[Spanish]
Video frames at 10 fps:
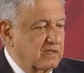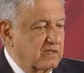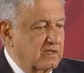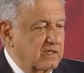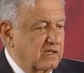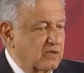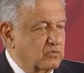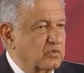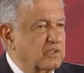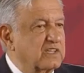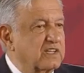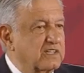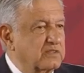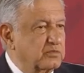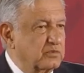en el
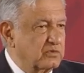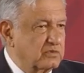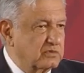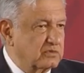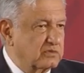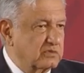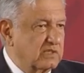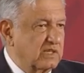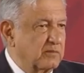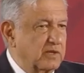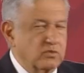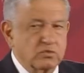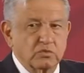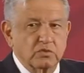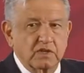autoritarismo, en la mano
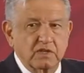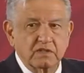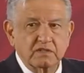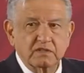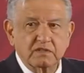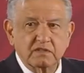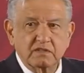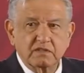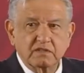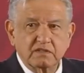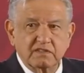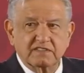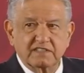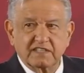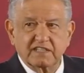dura, ni
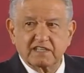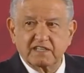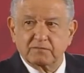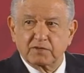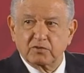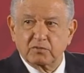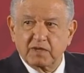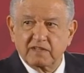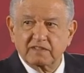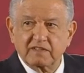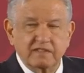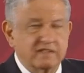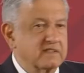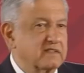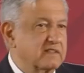siquiera en la mano blanda,
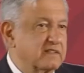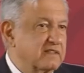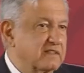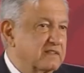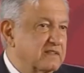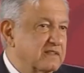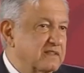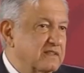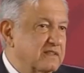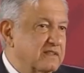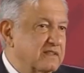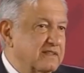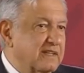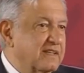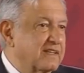
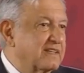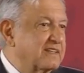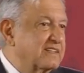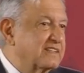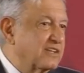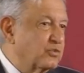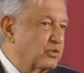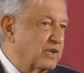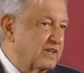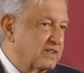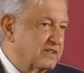nada de dictadura,